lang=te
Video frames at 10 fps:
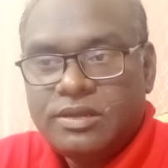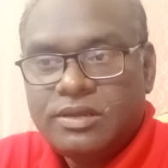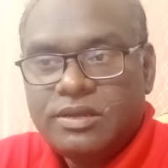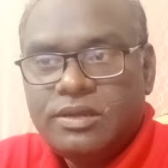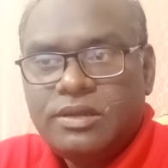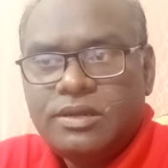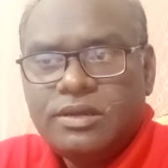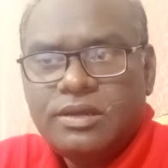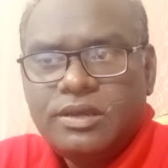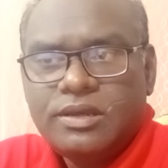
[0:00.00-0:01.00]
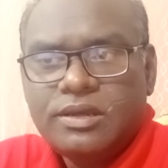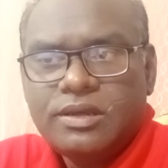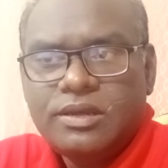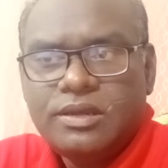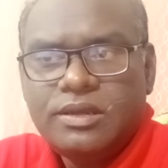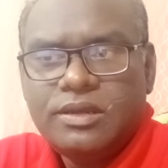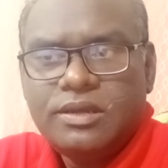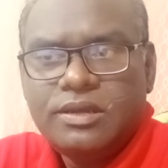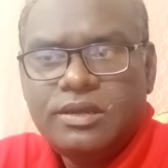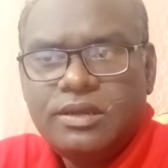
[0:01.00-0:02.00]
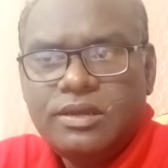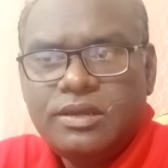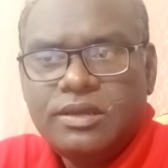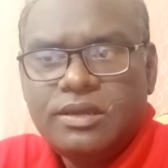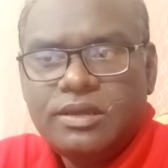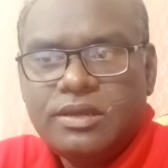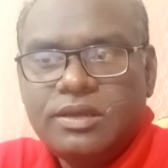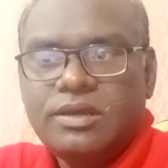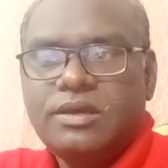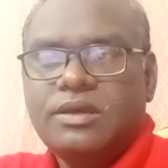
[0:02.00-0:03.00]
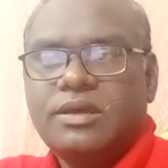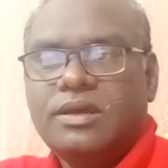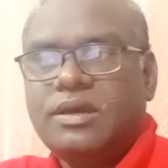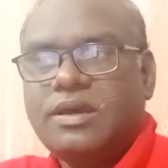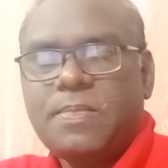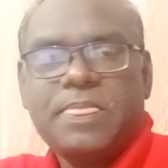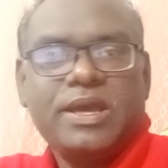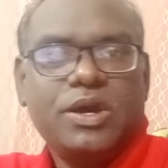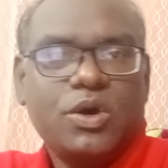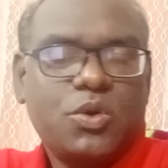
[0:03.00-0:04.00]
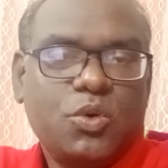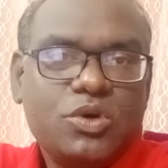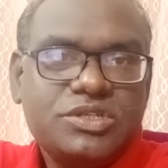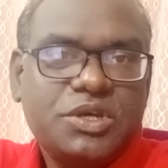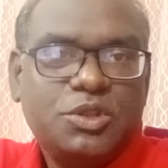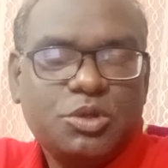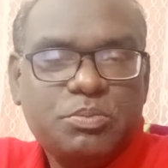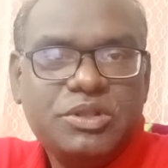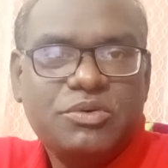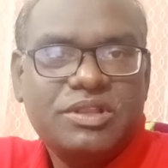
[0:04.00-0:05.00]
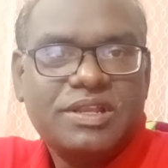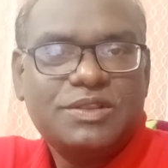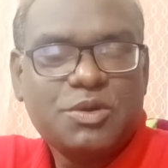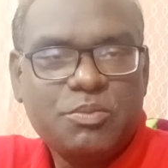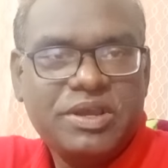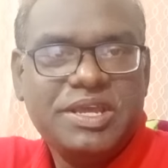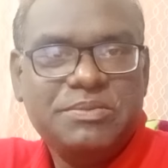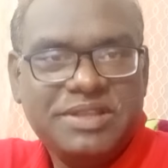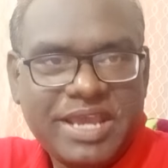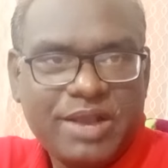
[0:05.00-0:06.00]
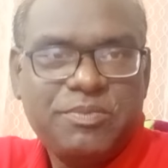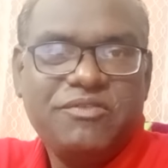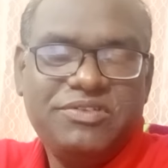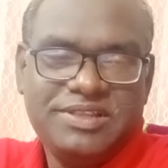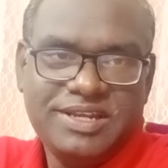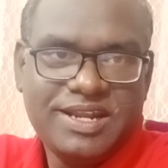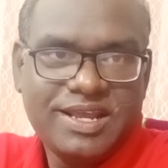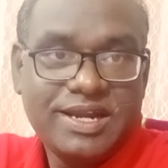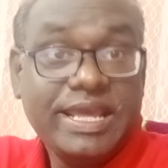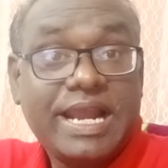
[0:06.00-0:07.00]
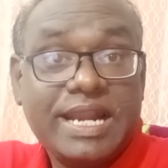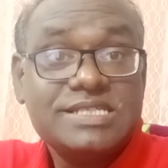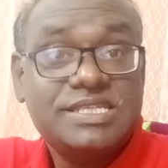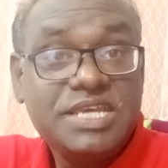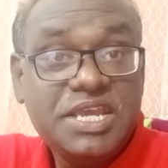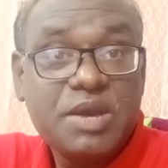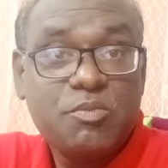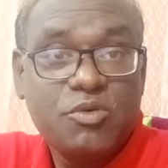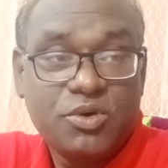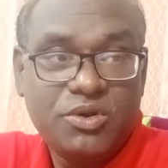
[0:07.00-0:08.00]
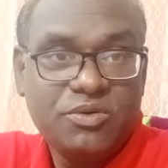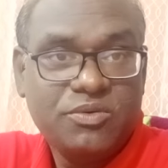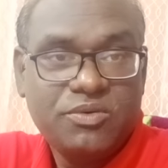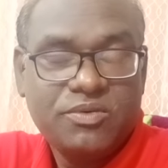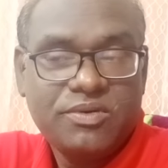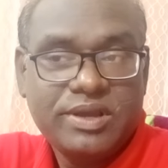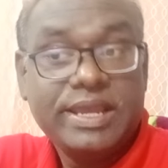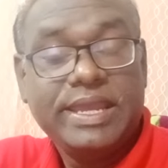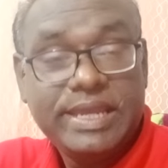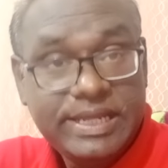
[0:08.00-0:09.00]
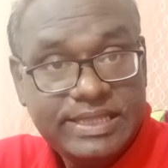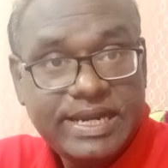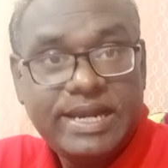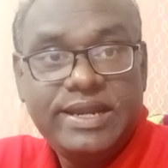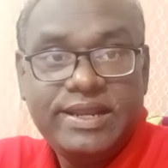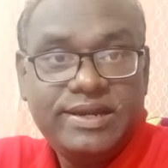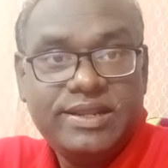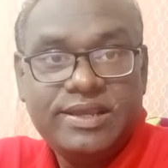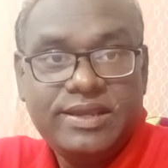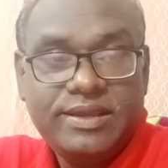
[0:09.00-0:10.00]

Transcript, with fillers: తొమ్మిది వందల తొంభై ఎనిమిది ఎగ్ పఫ్ఫులు తిన్నారట రోజుకి తొమ్మిది వందల తొంభై ఎనిమిది ఎగ్ పఫ్ఫులు తిన్నారట ఎక్కడ సిఎంఓలు ఇతను అంటే ఏంటి